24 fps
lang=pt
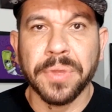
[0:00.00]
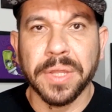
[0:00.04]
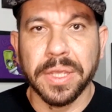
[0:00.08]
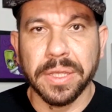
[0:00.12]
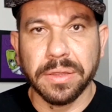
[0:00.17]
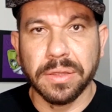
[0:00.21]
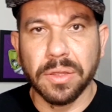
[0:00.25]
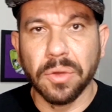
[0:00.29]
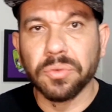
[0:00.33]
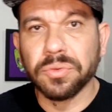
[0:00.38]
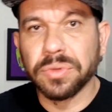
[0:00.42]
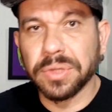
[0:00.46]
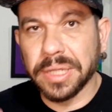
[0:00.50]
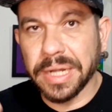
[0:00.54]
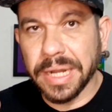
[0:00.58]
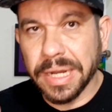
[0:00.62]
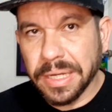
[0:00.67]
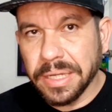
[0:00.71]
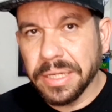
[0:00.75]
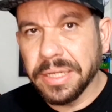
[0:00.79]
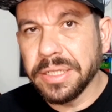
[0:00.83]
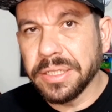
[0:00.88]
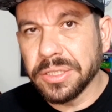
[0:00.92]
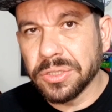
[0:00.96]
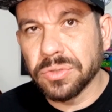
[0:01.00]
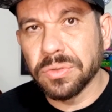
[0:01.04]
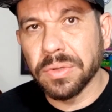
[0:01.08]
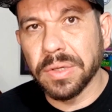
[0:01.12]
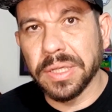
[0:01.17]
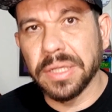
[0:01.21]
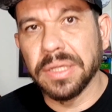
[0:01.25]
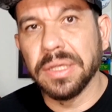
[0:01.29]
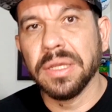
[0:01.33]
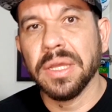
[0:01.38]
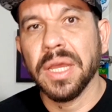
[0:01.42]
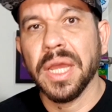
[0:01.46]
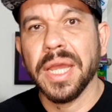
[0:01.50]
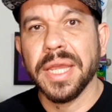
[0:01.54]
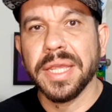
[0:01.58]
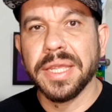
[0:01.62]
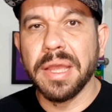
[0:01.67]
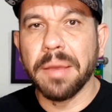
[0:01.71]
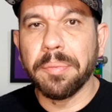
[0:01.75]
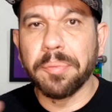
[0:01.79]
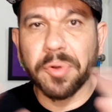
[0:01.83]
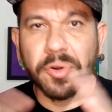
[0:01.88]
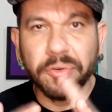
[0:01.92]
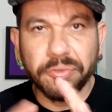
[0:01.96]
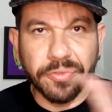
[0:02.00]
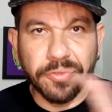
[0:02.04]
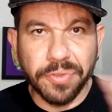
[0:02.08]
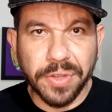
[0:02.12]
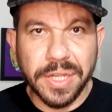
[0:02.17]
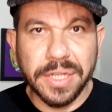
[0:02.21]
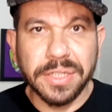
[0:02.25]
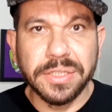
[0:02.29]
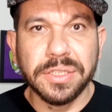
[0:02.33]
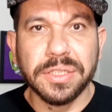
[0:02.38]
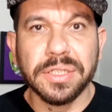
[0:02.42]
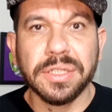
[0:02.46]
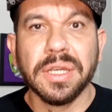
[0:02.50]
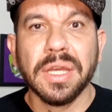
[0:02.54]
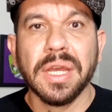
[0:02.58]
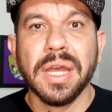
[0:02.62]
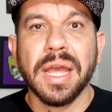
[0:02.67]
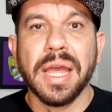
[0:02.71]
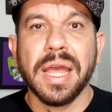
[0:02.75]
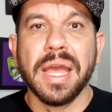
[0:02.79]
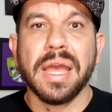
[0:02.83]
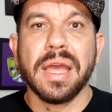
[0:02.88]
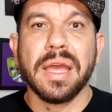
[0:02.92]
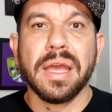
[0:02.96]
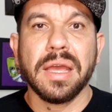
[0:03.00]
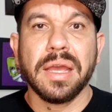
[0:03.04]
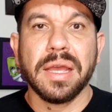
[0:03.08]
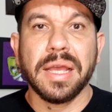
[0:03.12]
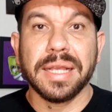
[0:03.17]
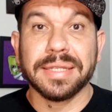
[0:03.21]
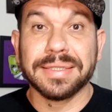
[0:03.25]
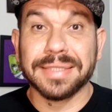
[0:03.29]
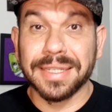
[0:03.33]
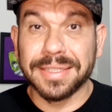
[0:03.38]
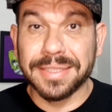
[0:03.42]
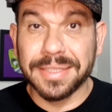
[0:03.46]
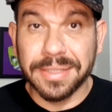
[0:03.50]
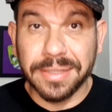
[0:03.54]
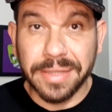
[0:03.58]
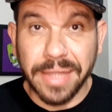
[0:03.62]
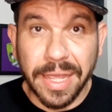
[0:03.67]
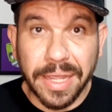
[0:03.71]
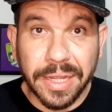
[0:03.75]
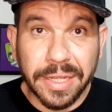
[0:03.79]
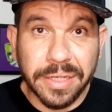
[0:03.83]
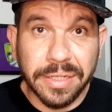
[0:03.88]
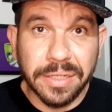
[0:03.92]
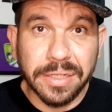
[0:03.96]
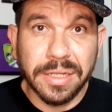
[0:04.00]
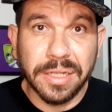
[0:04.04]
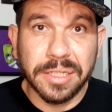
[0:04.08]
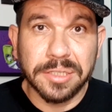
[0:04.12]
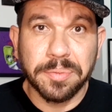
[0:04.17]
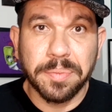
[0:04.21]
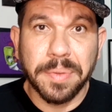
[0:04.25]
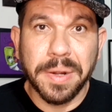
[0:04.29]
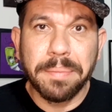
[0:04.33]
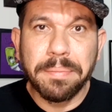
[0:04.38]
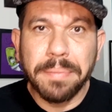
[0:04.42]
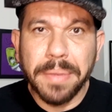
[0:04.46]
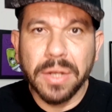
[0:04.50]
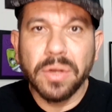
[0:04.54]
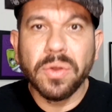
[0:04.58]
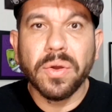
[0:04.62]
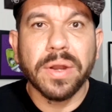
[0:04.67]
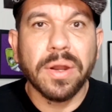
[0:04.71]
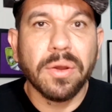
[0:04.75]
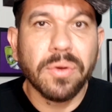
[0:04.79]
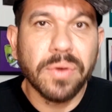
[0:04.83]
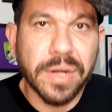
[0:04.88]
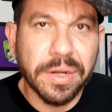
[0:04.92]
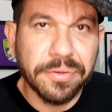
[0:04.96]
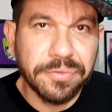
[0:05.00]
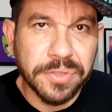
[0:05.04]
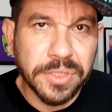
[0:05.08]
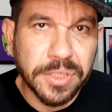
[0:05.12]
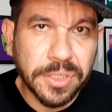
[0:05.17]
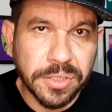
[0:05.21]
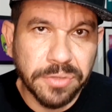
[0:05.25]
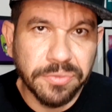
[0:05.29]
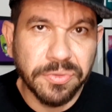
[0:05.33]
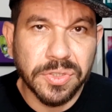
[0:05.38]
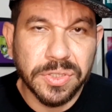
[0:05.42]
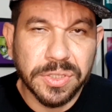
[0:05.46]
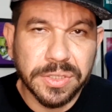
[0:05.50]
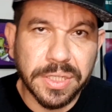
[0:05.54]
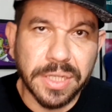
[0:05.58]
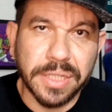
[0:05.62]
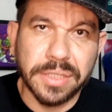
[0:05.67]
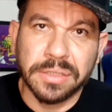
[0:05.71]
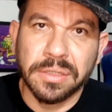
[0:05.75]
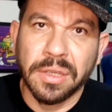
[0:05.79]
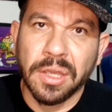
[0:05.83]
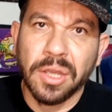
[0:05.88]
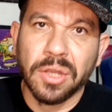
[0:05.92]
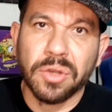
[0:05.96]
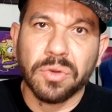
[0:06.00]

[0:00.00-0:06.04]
Então treine isso aí e aproveite é, essas técnicas para melhorar o grafite de vocês.